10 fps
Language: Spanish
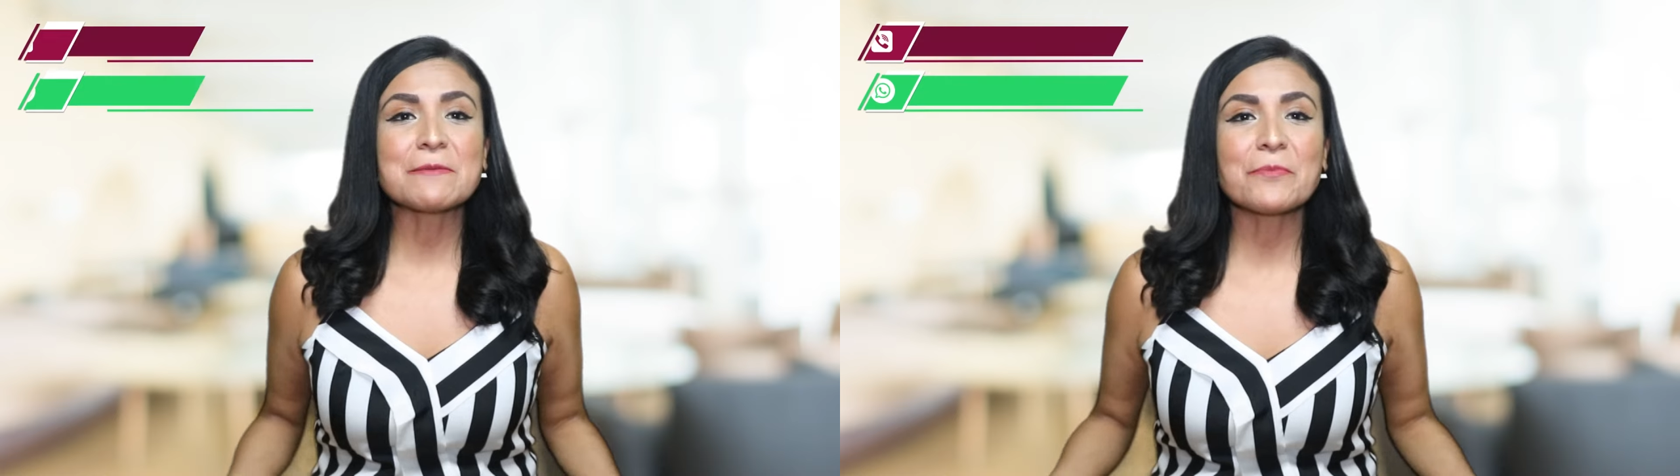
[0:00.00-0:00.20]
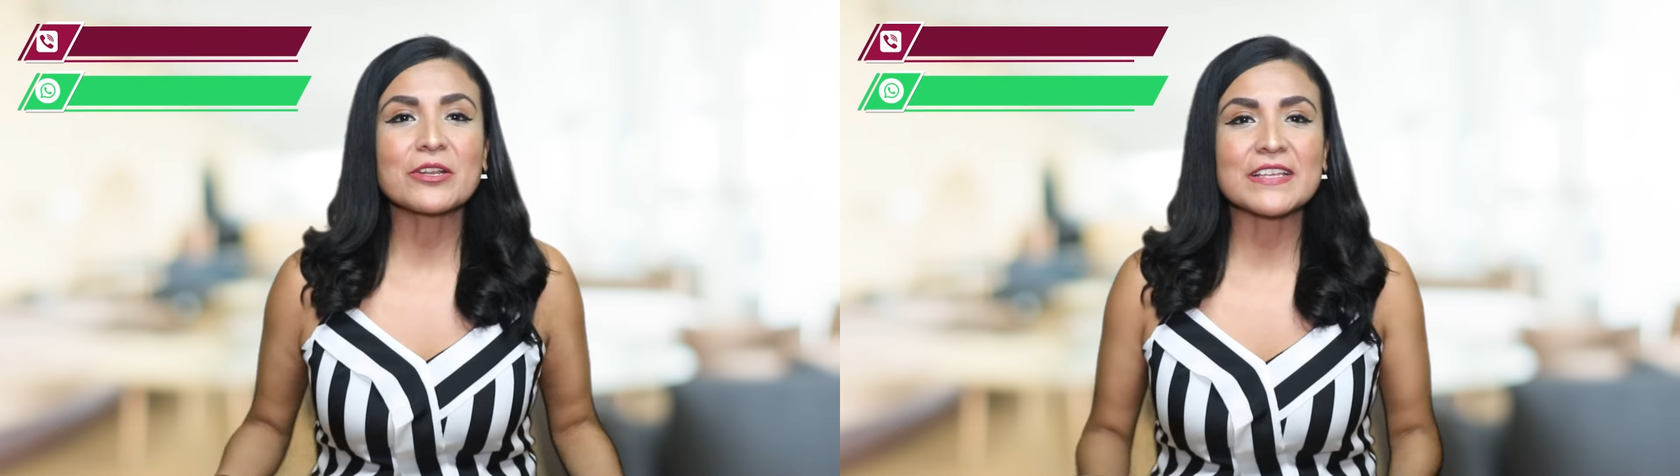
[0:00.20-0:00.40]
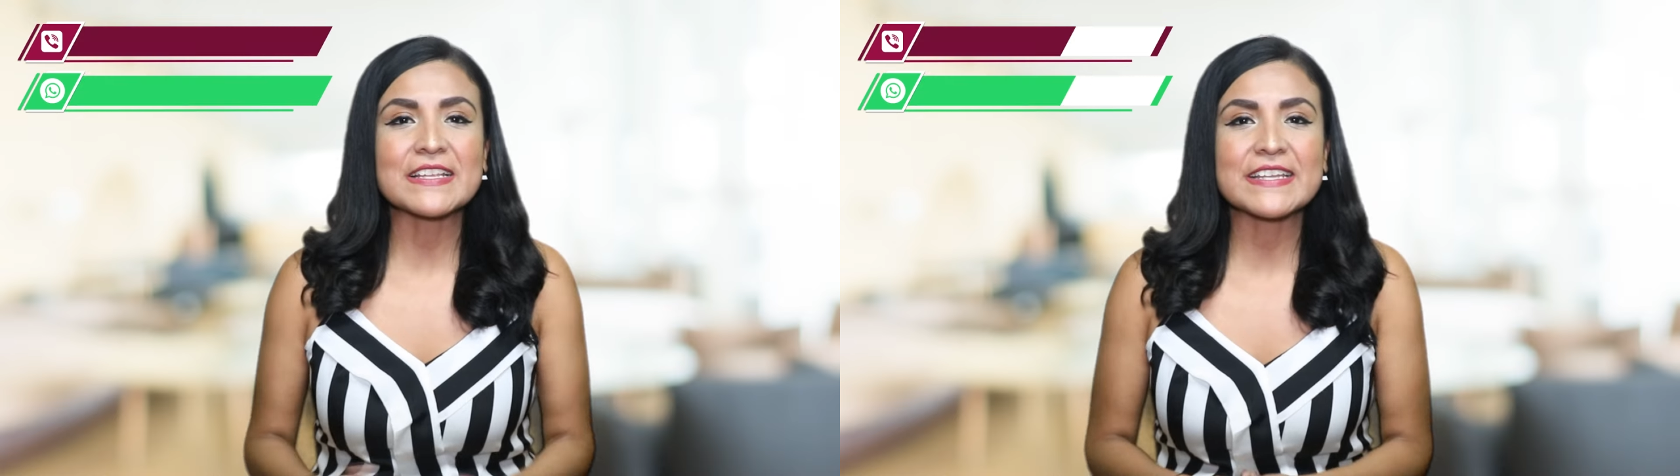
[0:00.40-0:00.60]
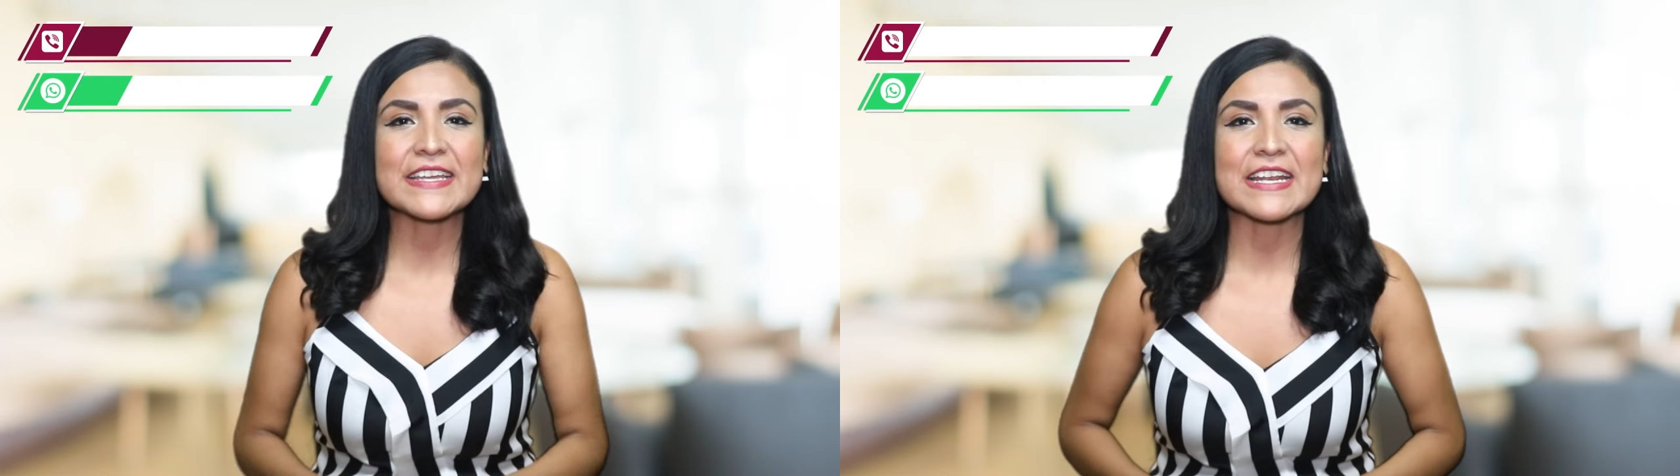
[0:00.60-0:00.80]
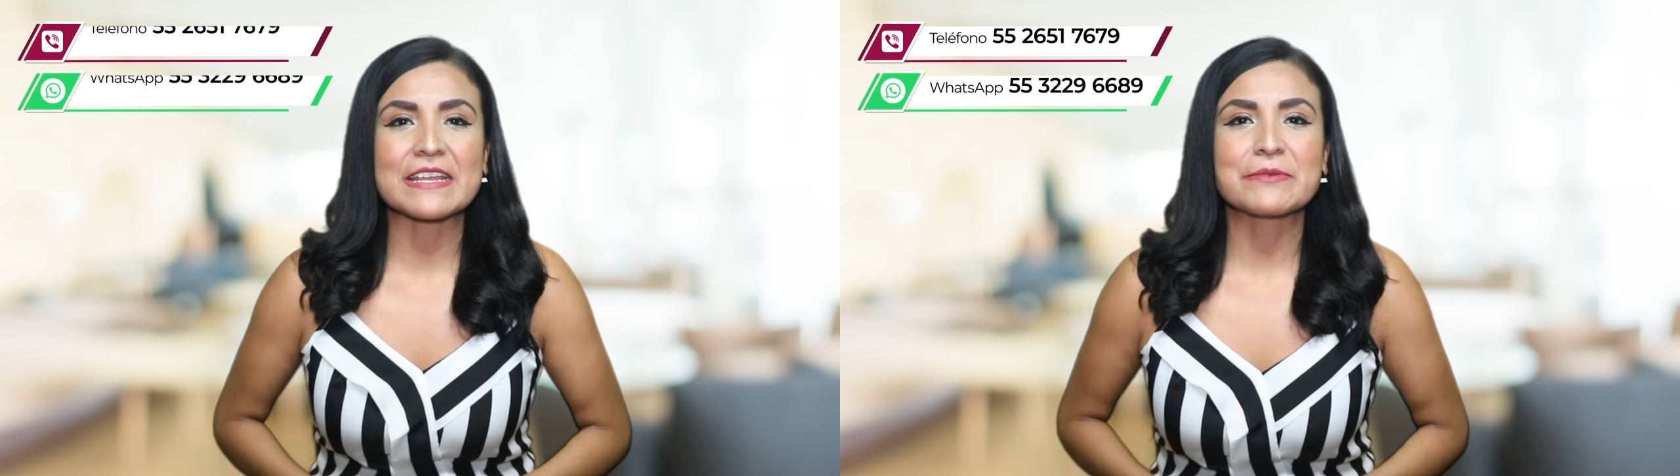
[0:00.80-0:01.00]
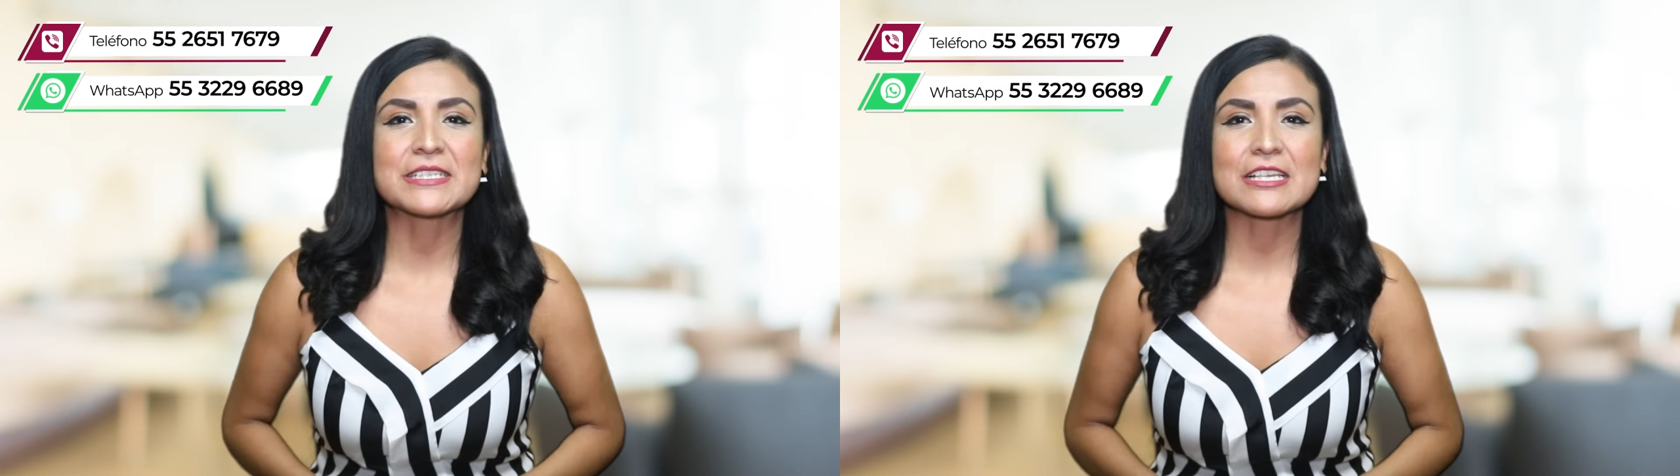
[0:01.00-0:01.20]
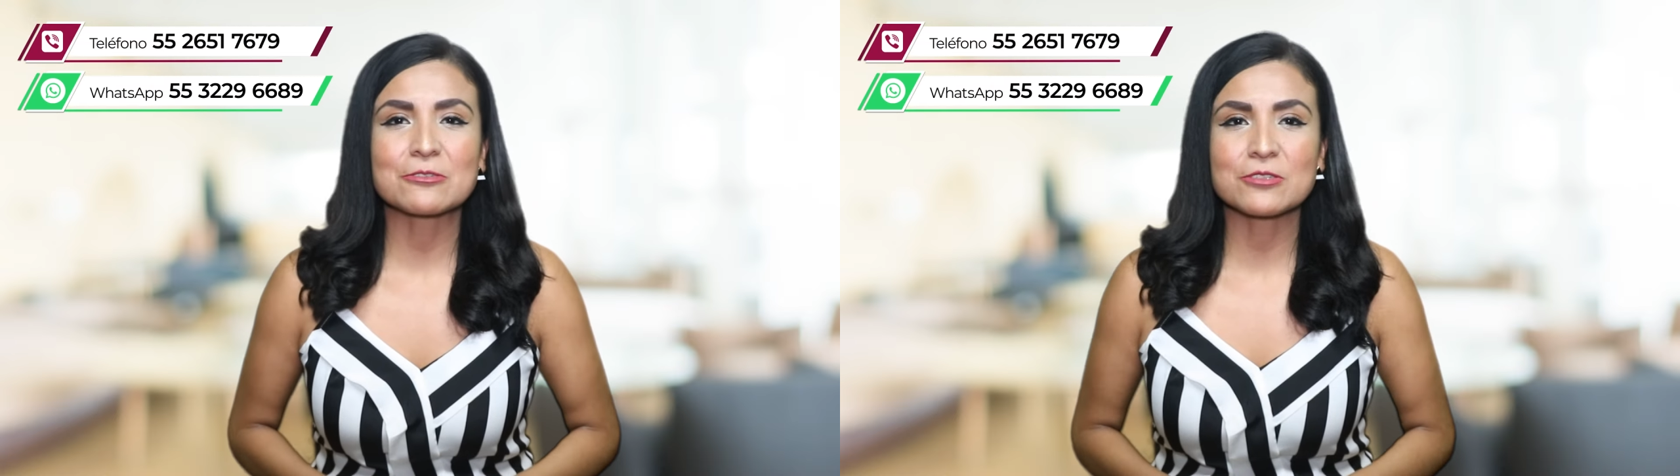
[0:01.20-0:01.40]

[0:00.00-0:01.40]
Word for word: importante que revise